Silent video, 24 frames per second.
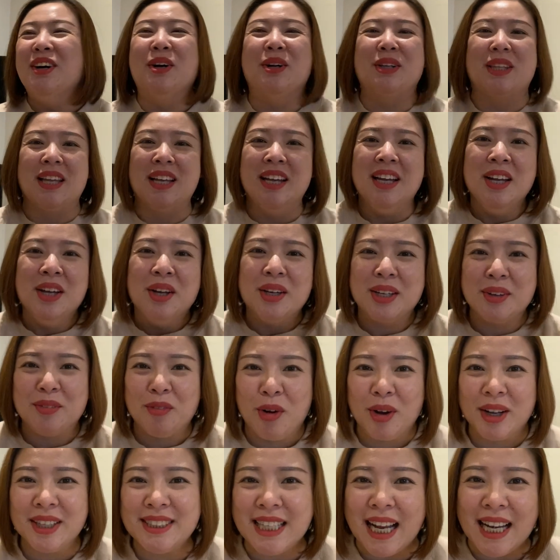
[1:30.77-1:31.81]
我跟他跟
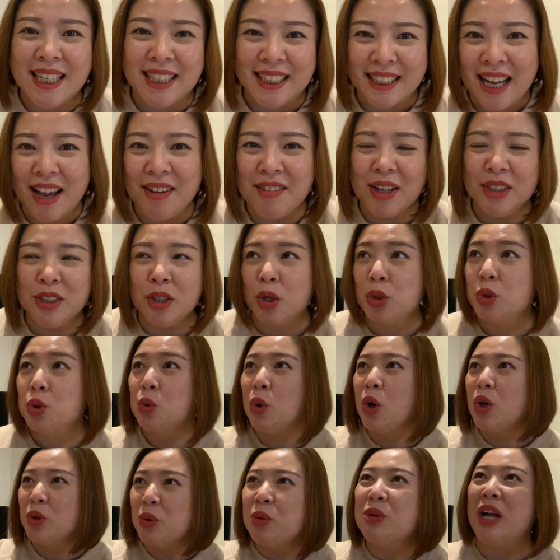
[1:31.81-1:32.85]
我跟家里人开玩笑，
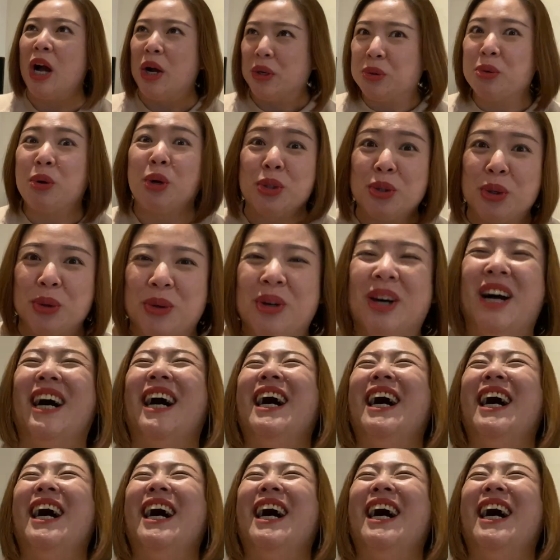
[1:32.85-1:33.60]
多肉养多肉。